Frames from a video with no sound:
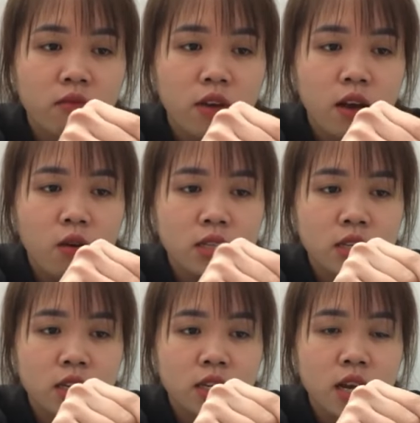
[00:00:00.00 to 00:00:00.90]
và họ sẽ
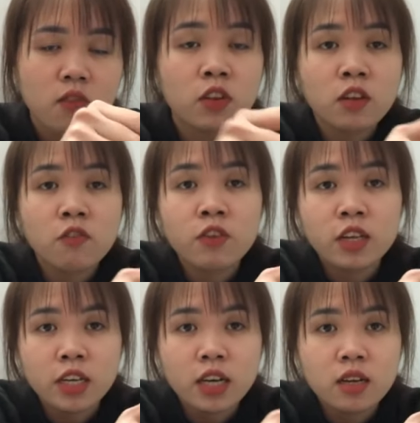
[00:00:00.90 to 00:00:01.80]
dịch ra phần tiếng
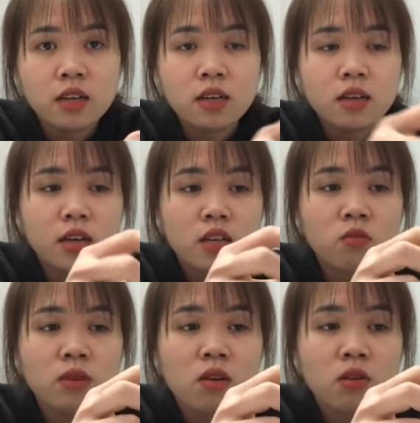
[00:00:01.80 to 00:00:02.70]
Việt nhá để
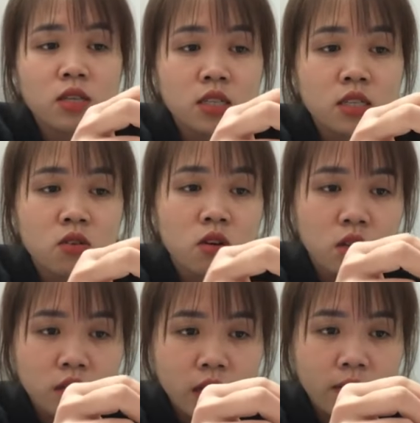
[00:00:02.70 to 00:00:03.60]
chúng ta có thể dịch rõ
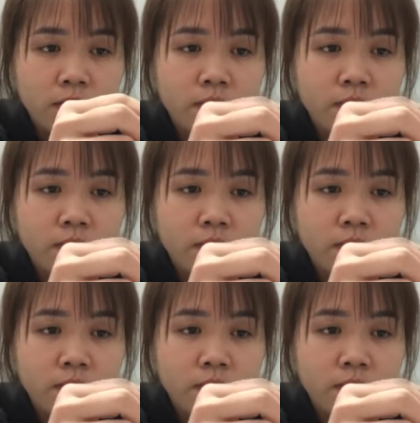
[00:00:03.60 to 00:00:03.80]
hơn này